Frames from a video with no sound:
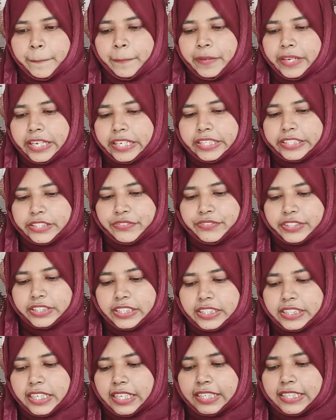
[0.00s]
प्लेलिस्ट
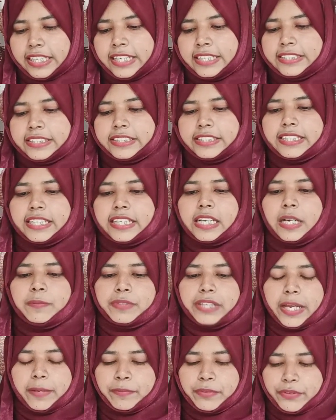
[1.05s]
विजिट करना है जिससे
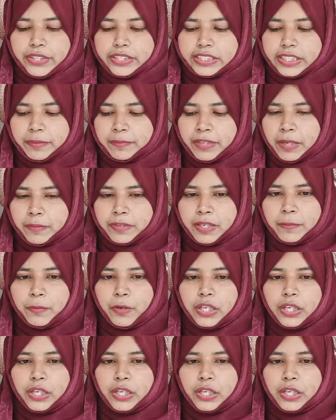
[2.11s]
कम टाइम ड्यूरेशन में आपका